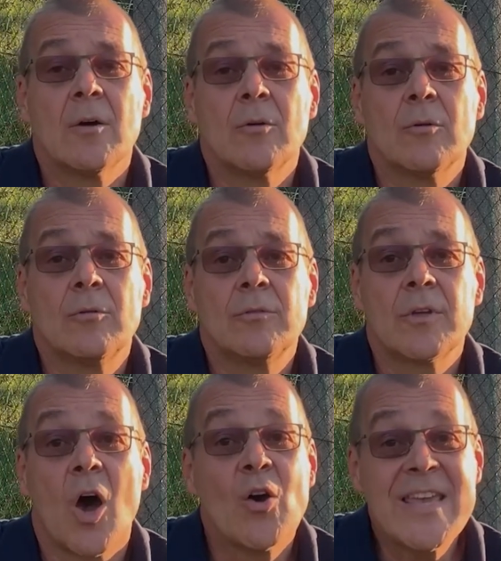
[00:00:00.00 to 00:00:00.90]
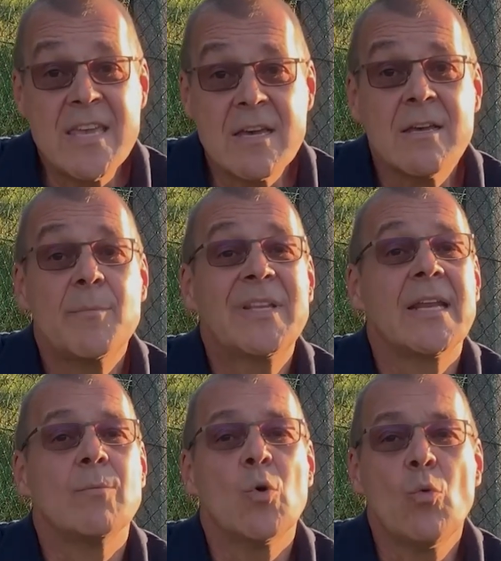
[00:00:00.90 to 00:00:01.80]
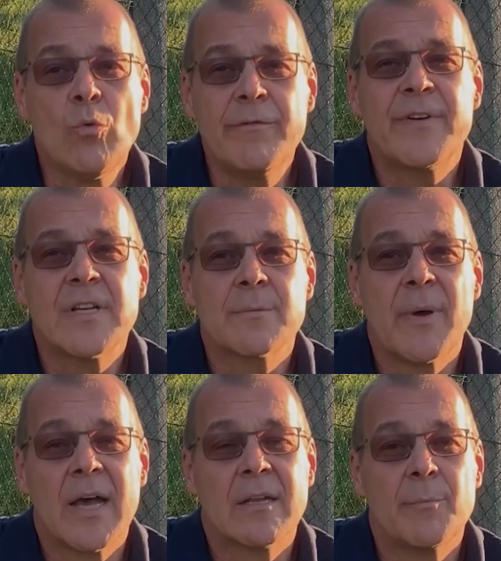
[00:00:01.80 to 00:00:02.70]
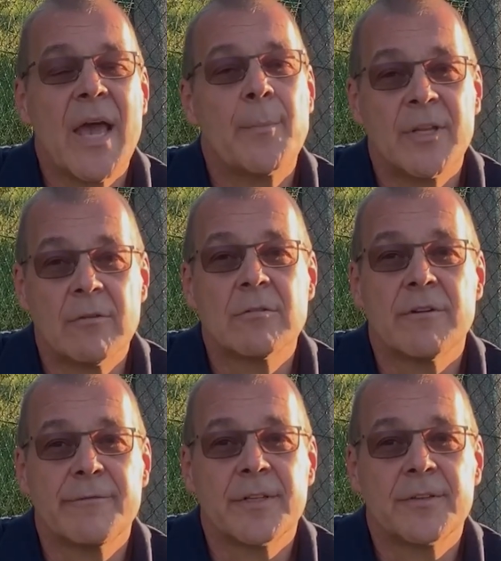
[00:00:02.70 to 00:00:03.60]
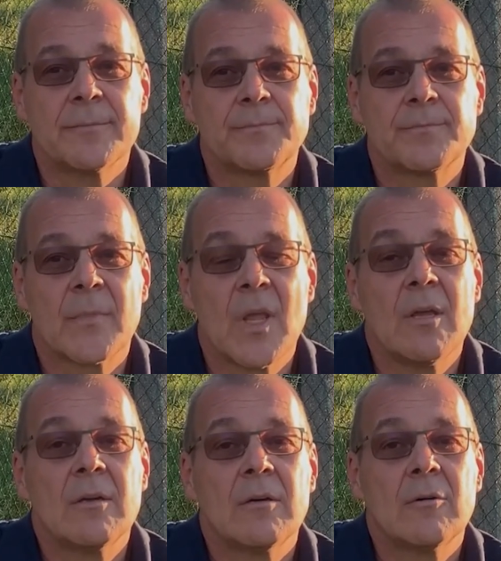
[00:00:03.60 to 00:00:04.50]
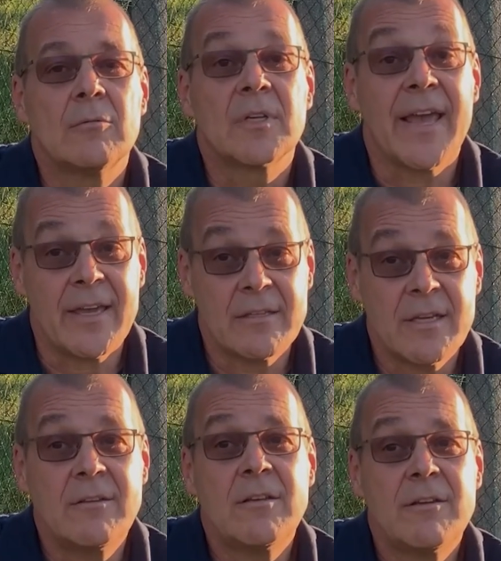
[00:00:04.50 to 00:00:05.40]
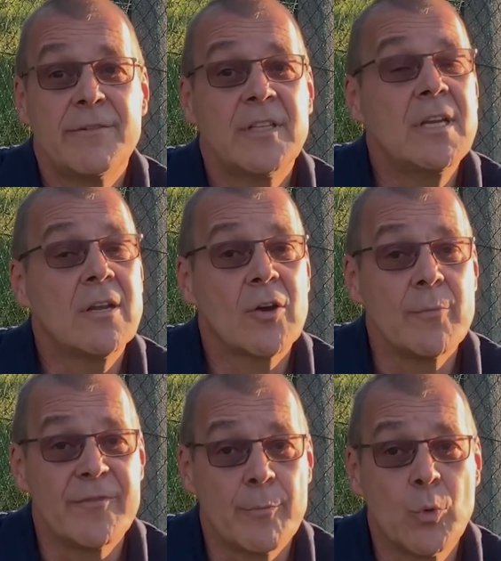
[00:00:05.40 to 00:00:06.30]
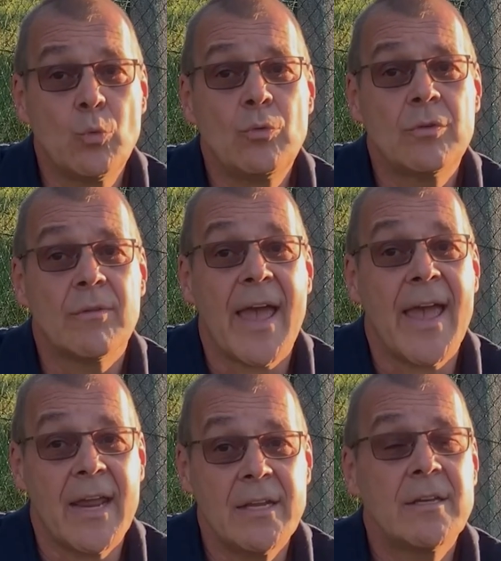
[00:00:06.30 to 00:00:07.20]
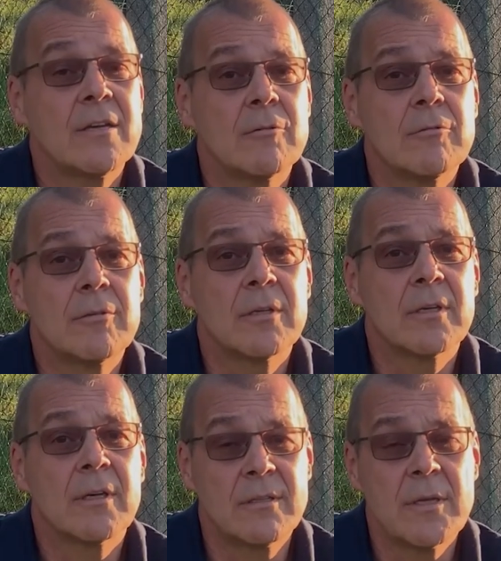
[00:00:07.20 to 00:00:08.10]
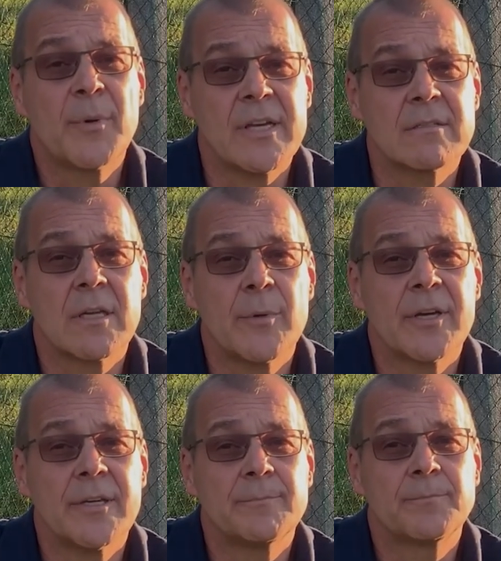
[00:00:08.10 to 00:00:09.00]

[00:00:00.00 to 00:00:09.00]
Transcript: Und auch hier mit einem unfassbaren Bearbeitungsaufwand. Und gleichzeitig verdienen auch im Verbund einige gut an dieser Preisträgerei.